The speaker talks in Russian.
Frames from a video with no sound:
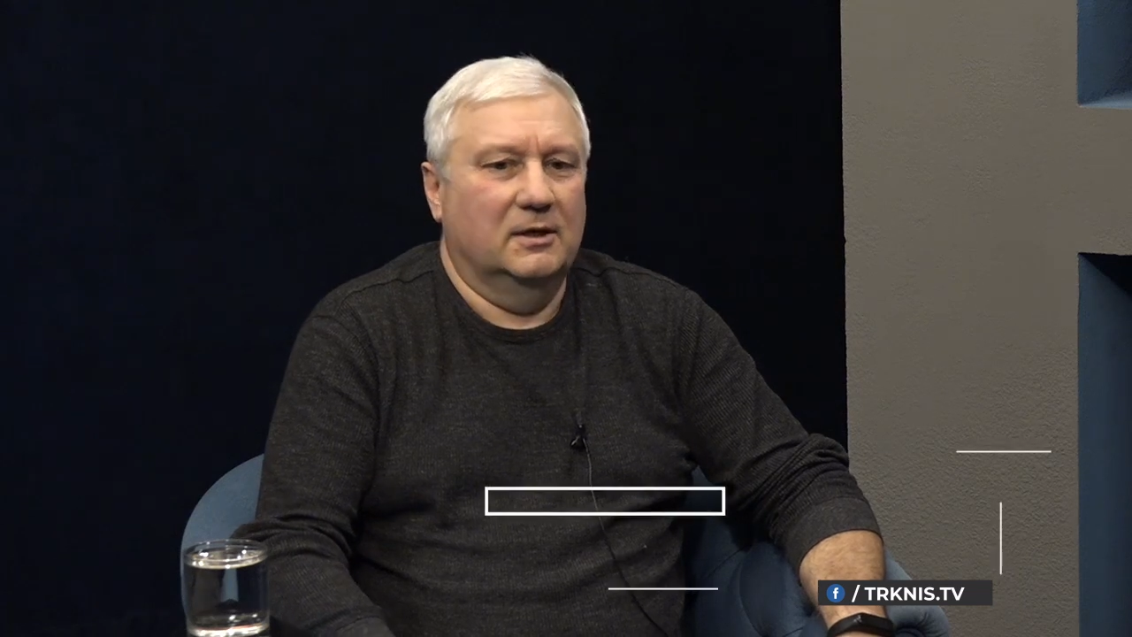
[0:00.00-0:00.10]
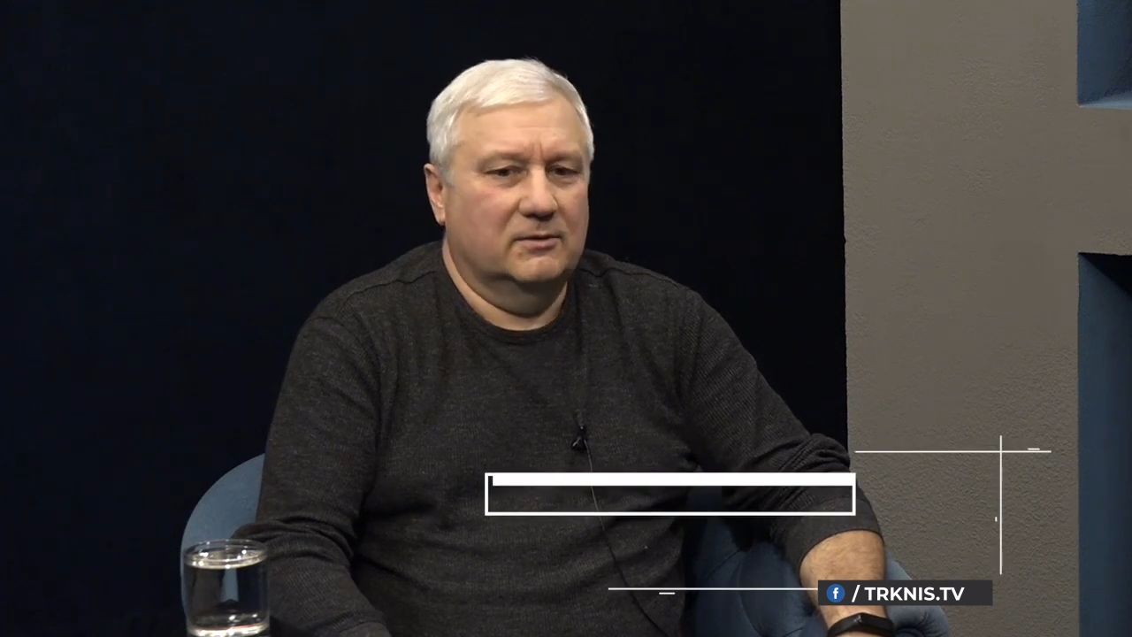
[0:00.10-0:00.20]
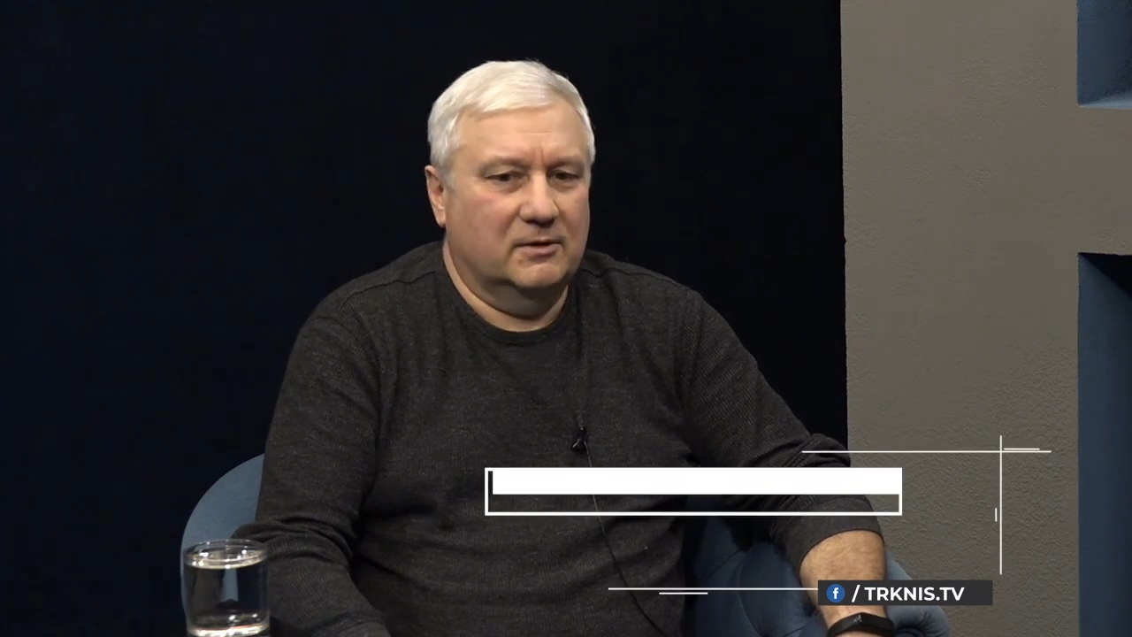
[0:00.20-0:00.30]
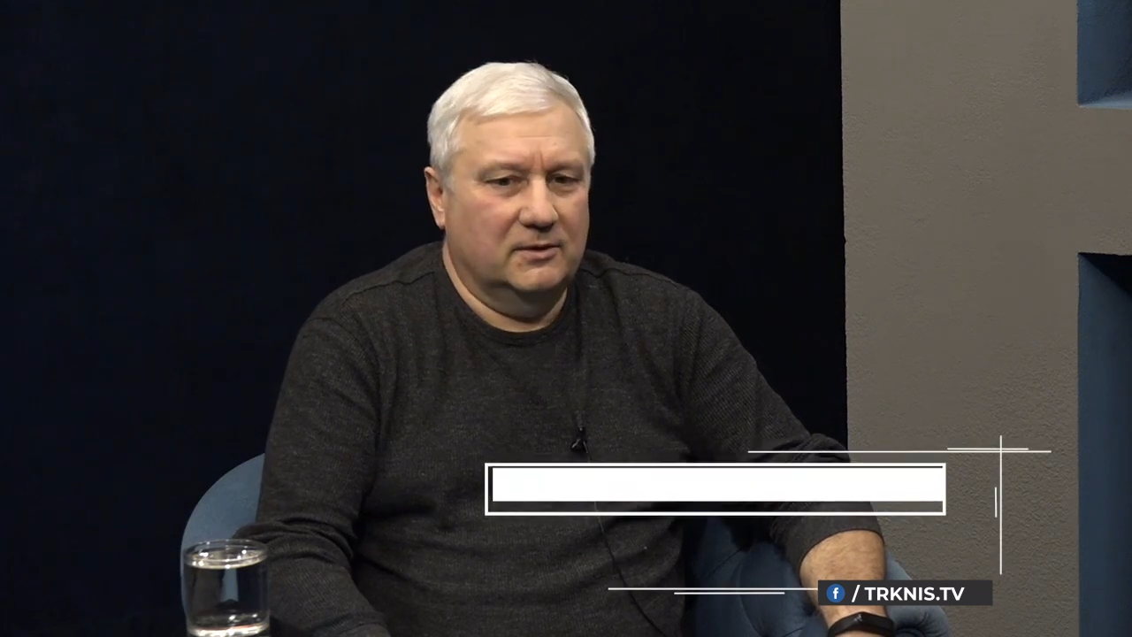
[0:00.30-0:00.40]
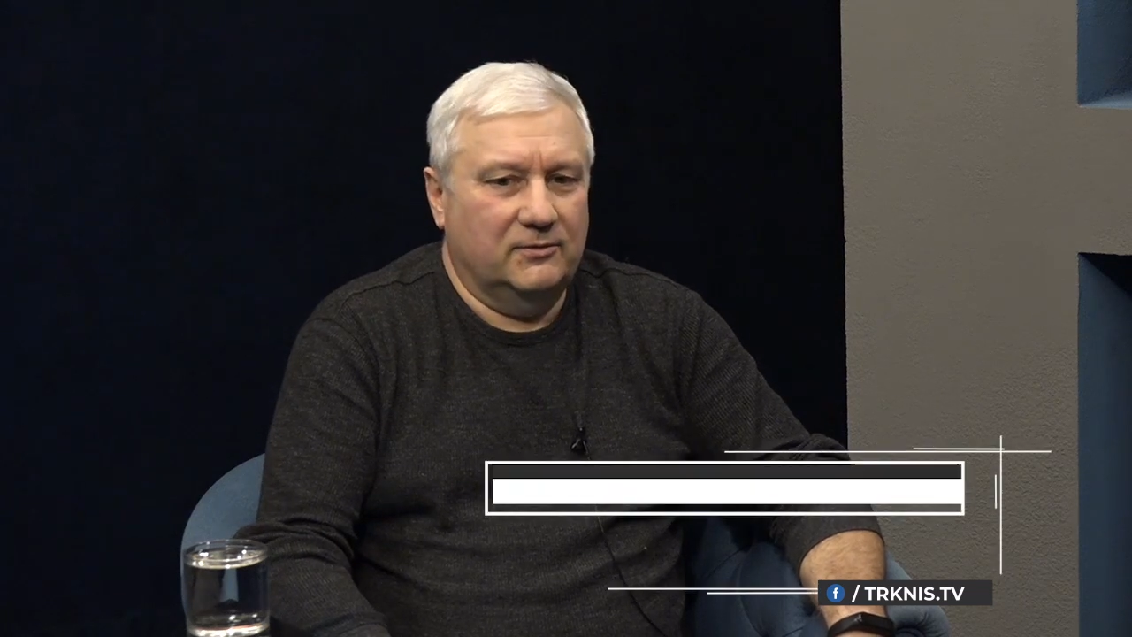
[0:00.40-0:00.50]
в
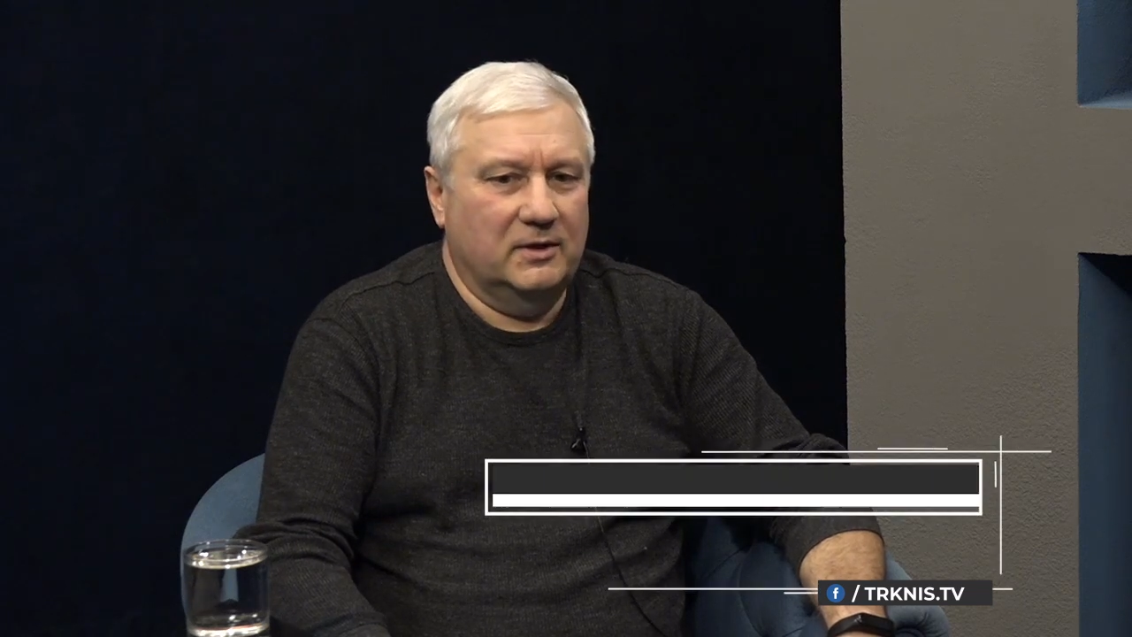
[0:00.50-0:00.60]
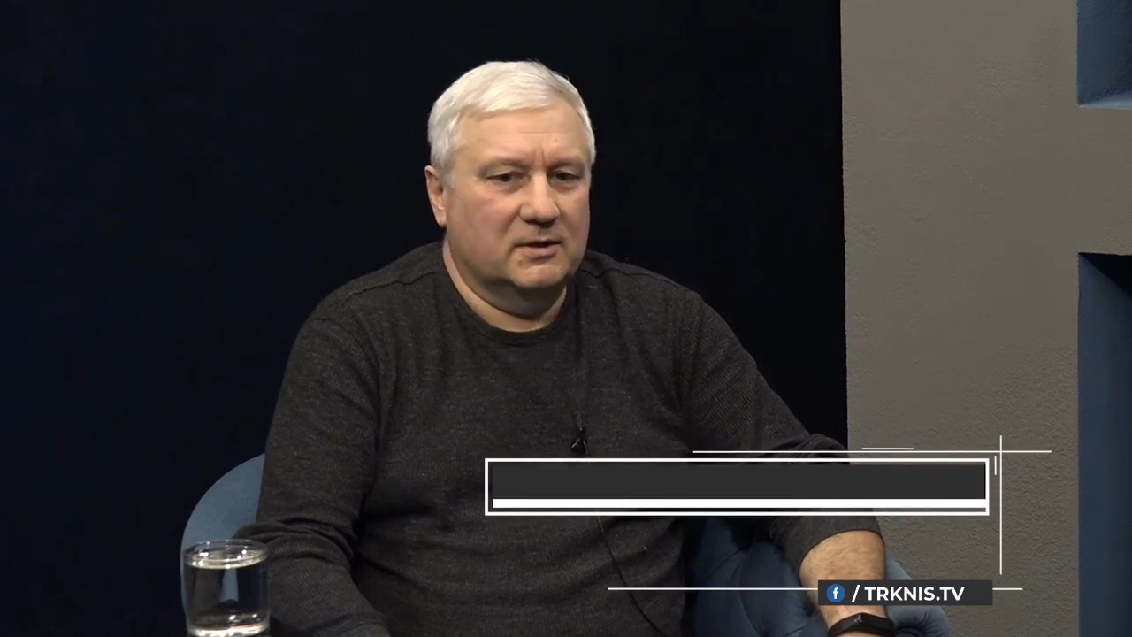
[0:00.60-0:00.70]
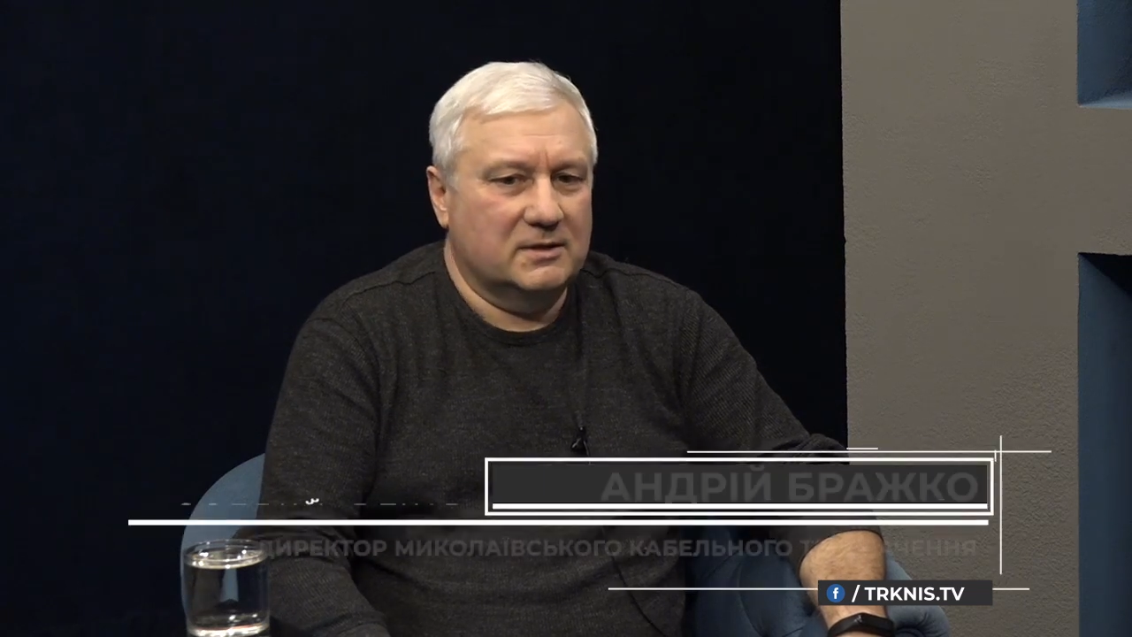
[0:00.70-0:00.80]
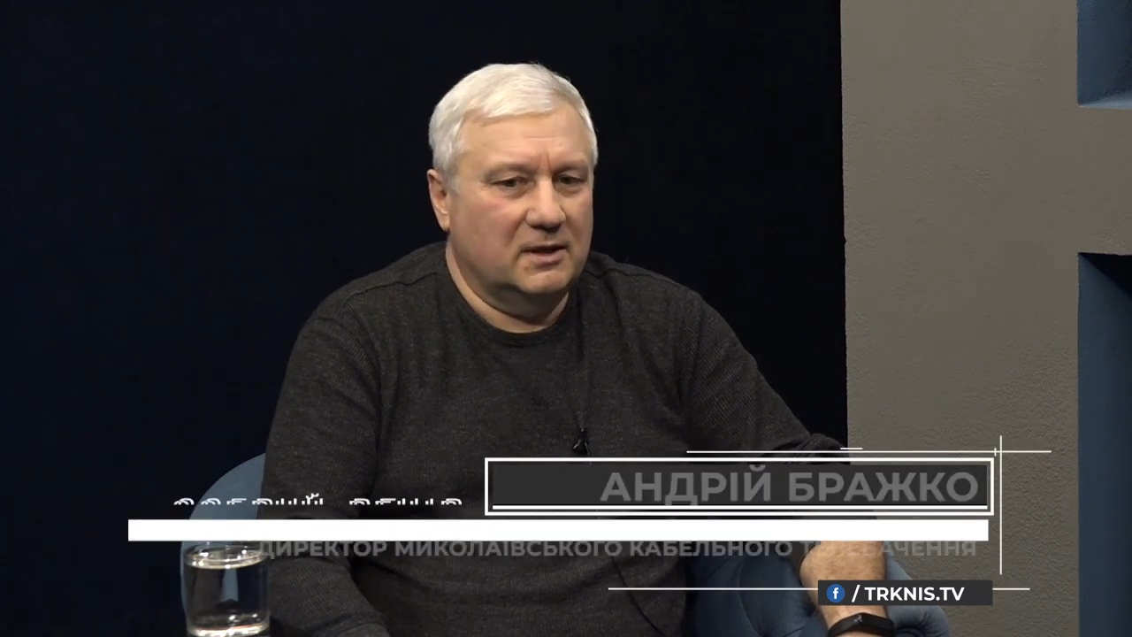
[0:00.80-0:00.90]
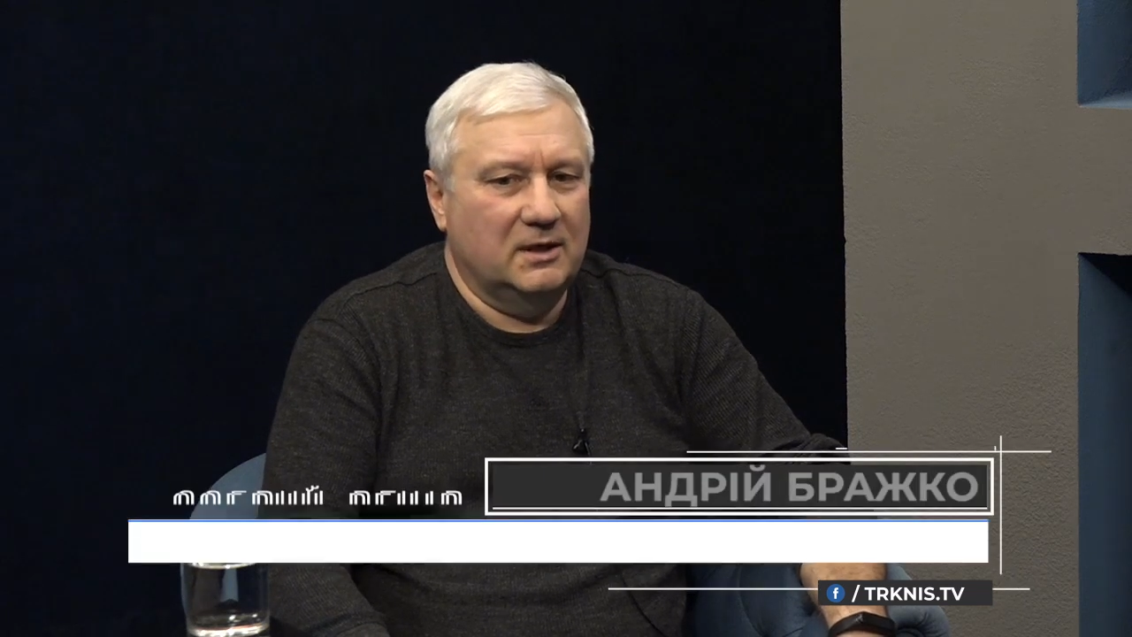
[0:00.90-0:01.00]

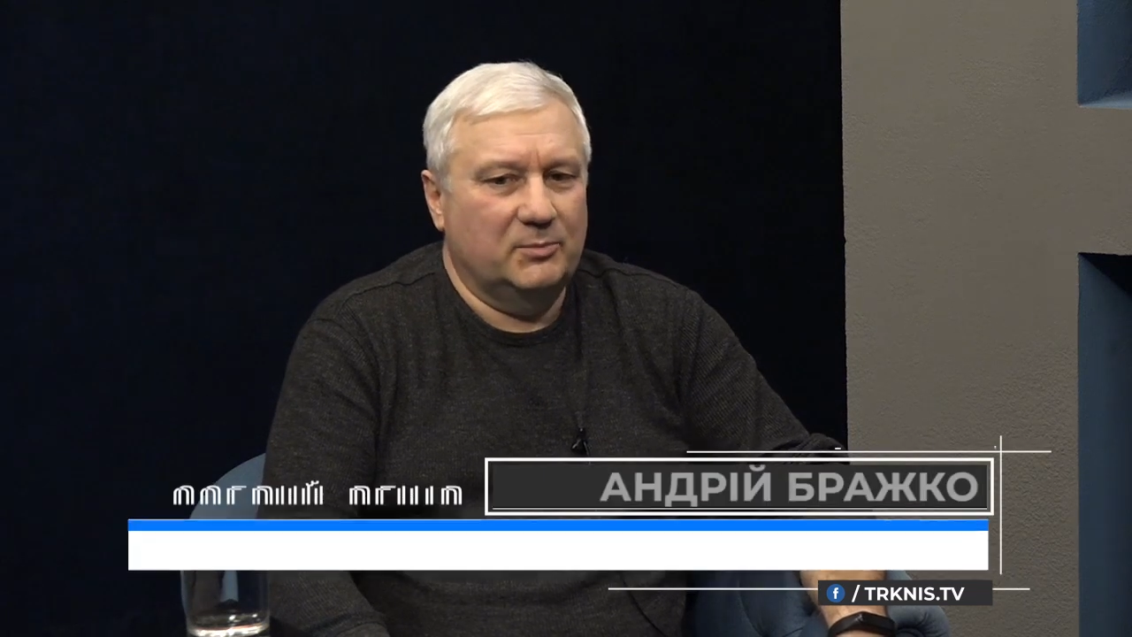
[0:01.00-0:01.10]
конференц-зале